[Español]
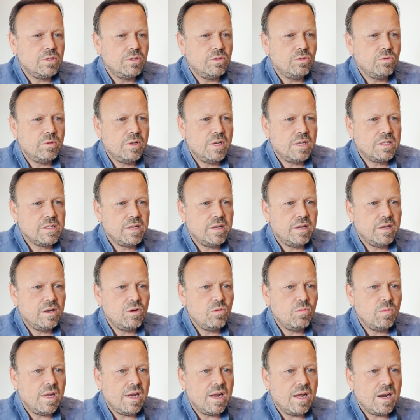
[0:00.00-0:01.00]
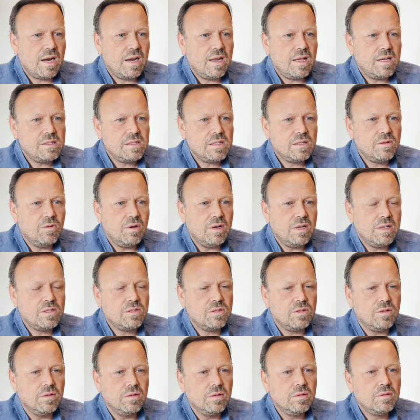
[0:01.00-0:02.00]
Si tuvieras que enumerarlas,
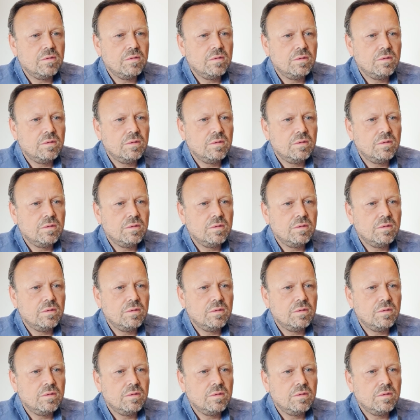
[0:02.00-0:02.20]
¿cuáles son?